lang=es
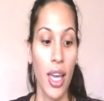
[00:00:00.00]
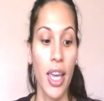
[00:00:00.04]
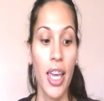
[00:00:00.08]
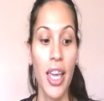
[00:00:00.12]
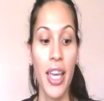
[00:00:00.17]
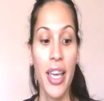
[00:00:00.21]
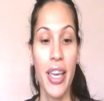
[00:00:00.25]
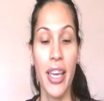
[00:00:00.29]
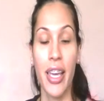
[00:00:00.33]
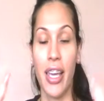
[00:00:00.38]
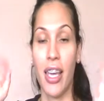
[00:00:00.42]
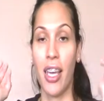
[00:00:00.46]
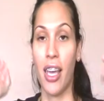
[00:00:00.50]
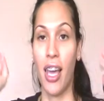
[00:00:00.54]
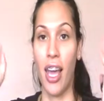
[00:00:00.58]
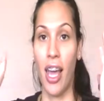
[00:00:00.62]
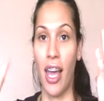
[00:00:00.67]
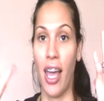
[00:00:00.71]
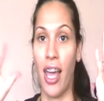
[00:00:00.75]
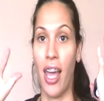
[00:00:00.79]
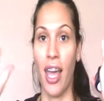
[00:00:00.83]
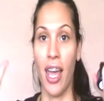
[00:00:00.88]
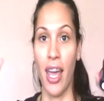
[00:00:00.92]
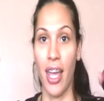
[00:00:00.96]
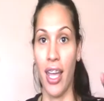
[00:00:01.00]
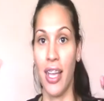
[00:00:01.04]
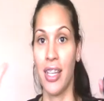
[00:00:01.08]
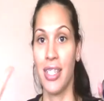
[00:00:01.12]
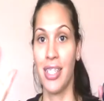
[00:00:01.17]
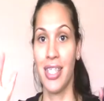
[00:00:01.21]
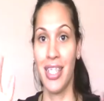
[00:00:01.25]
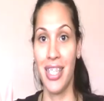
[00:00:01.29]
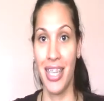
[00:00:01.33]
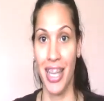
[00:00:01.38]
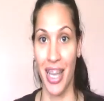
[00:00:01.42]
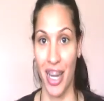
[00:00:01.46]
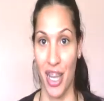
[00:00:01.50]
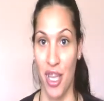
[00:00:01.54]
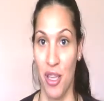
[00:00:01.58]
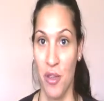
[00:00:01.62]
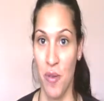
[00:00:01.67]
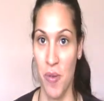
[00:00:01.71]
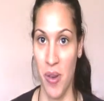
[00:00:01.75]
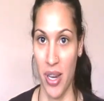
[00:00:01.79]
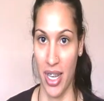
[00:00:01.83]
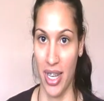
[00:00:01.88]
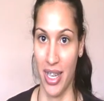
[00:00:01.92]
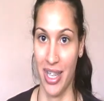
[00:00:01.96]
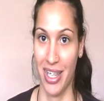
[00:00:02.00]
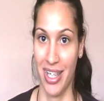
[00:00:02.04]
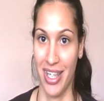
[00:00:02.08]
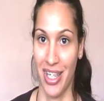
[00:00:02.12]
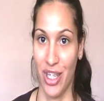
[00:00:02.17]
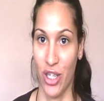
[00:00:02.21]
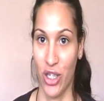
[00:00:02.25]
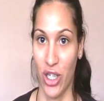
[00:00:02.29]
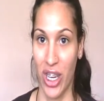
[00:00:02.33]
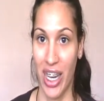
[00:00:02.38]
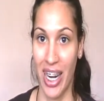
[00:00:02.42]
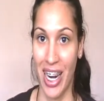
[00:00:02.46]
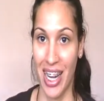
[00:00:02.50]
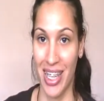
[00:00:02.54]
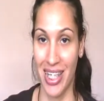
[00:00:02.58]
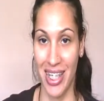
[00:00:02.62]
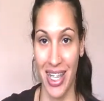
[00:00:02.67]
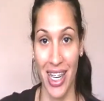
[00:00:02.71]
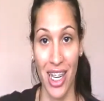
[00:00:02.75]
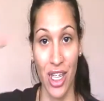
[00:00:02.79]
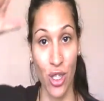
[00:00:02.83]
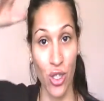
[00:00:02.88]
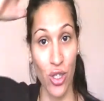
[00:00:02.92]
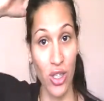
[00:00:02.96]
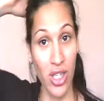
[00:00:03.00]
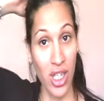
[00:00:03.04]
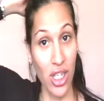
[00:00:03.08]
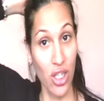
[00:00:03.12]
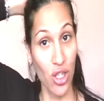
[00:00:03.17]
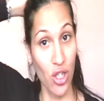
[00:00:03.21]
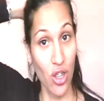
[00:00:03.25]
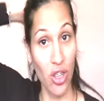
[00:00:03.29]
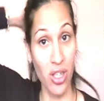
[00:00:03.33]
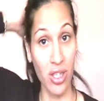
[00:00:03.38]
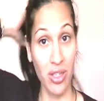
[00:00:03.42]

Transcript: Y es increíble, o sea, las tres cosas